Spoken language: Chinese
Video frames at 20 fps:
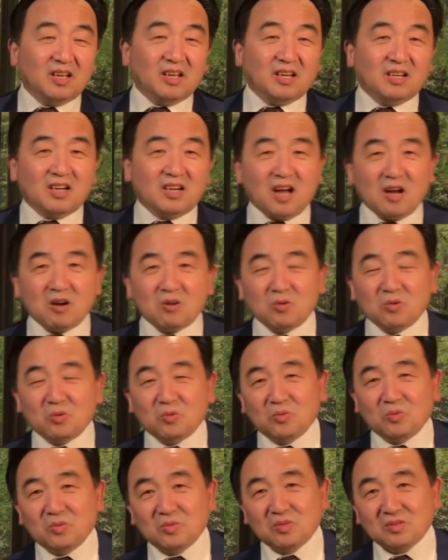然后
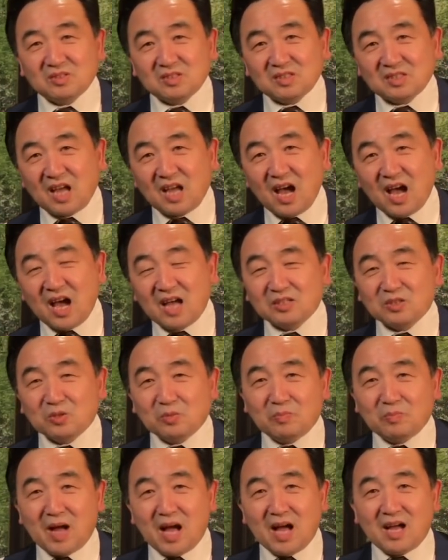他就
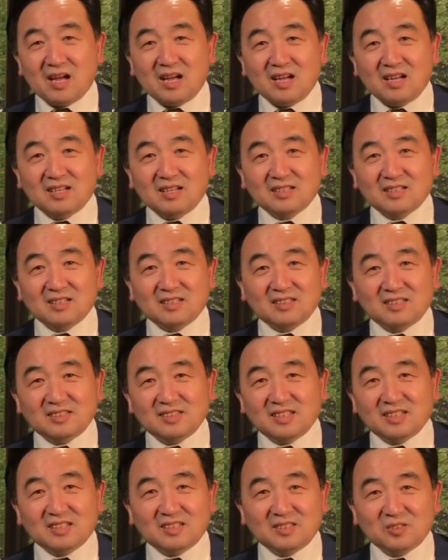把
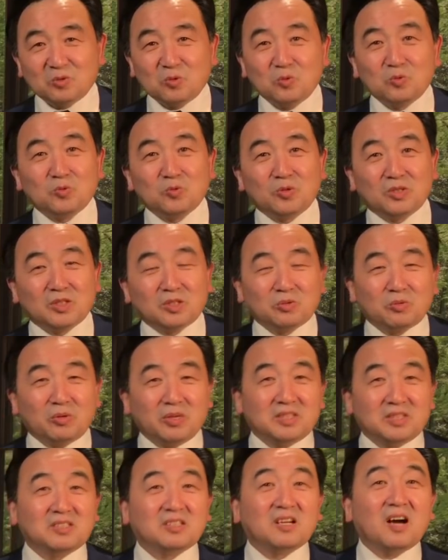这个公爵的
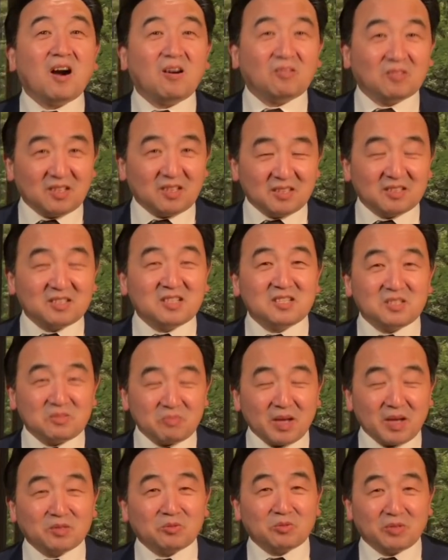腿治好了 k i n s
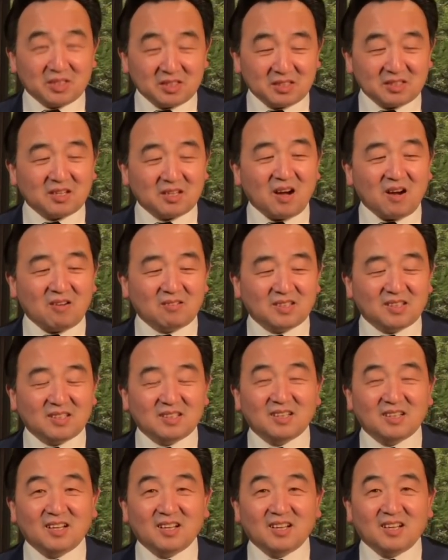m a n 腿治好了，
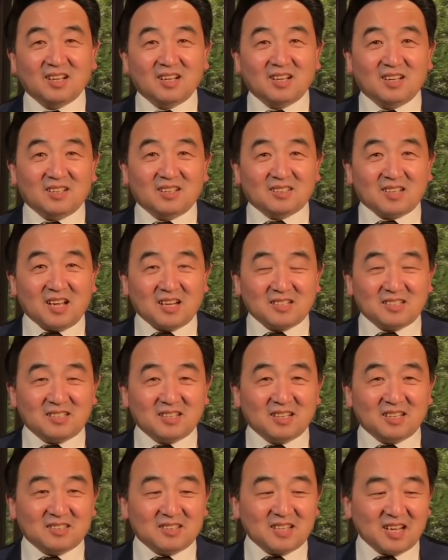但是
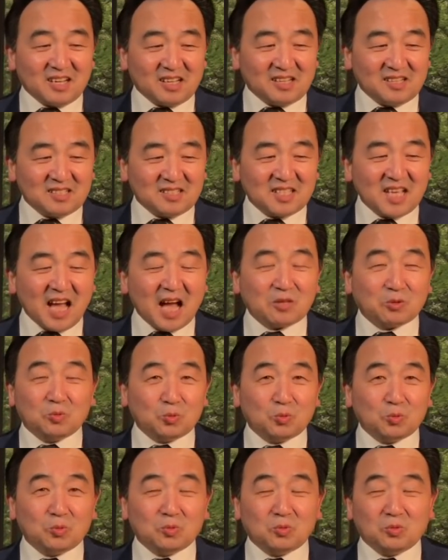呢，在给他下
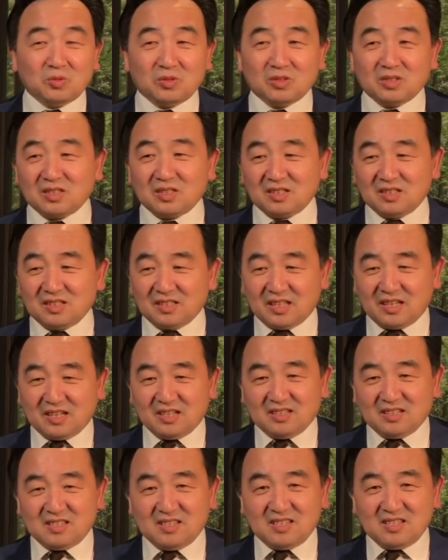毒吃了那
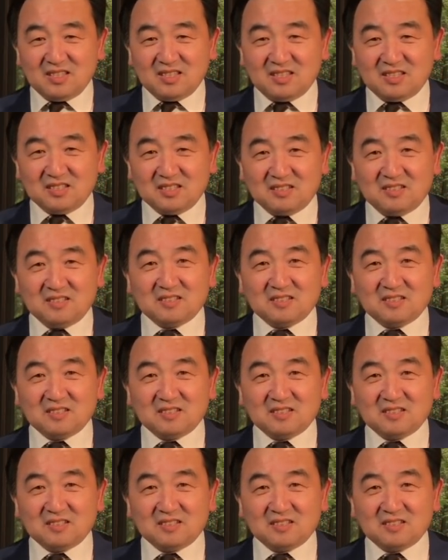个杏仁